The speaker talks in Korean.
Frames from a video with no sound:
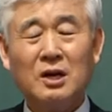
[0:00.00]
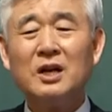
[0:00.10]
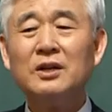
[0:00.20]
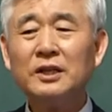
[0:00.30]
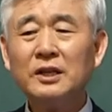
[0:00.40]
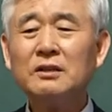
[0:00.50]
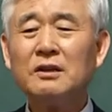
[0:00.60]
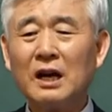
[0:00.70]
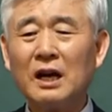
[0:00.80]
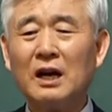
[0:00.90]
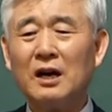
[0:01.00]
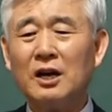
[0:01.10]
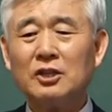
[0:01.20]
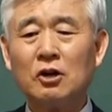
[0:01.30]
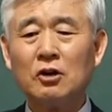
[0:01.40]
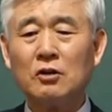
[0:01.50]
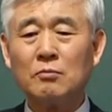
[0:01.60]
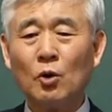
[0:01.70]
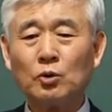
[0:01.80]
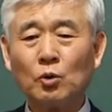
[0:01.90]
리더가
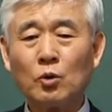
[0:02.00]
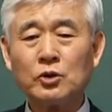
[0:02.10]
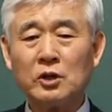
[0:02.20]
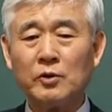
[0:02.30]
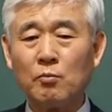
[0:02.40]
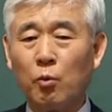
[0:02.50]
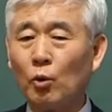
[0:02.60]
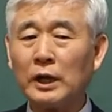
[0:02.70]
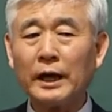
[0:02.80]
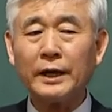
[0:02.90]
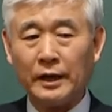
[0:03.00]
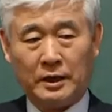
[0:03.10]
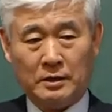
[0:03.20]
정보 독점을 못하게 돼.